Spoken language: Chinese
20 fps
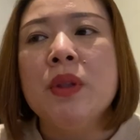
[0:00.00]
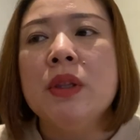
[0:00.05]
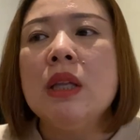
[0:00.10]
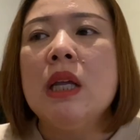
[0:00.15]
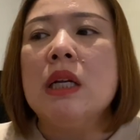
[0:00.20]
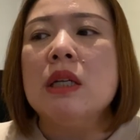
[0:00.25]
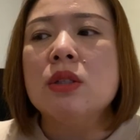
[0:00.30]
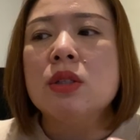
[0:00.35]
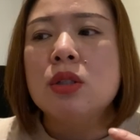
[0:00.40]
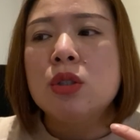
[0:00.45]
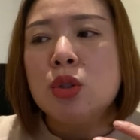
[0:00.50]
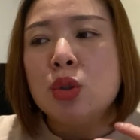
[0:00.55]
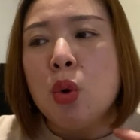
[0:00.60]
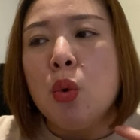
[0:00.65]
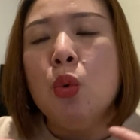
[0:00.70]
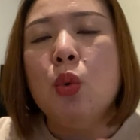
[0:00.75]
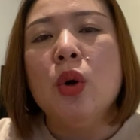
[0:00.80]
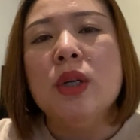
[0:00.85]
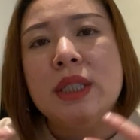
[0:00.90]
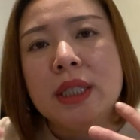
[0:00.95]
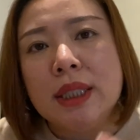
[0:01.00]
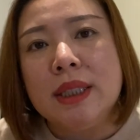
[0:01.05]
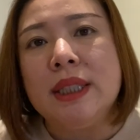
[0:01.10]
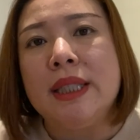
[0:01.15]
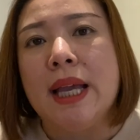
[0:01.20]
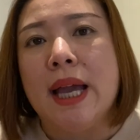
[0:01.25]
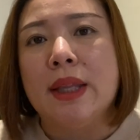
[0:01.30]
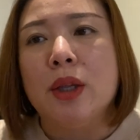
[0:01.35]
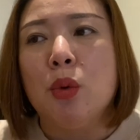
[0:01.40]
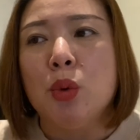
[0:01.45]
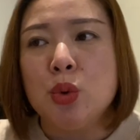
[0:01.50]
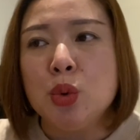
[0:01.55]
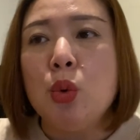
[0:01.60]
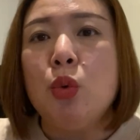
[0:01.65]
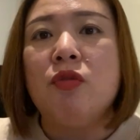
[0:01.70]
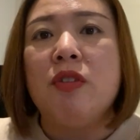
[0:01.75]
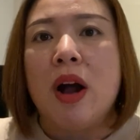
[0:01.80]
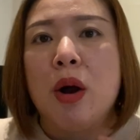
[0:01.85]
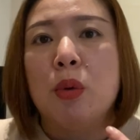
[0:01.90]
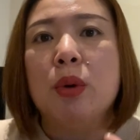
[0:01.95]
那通过这个点呢，我就
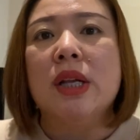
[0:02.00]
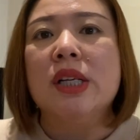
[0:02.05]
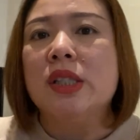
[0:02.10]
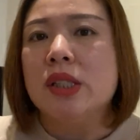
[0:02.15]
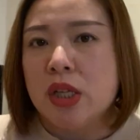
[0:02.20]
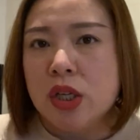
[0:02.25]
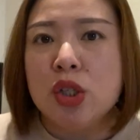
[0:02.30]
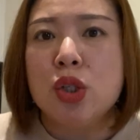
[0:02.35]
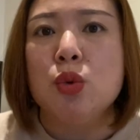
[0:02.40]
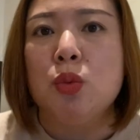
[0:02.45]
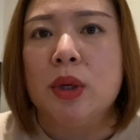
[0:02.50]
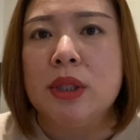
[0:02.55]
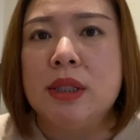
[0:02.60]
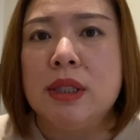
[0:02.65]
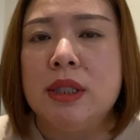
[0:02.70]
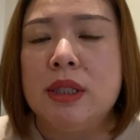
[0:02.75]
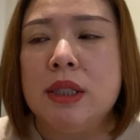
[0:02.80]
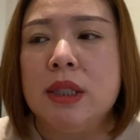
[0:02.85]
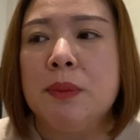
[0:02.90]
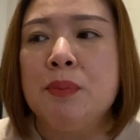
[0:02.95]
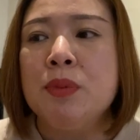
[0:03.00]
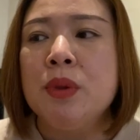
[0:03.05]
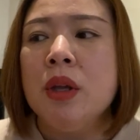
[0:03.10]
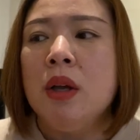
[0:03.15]
反过来审视我自己。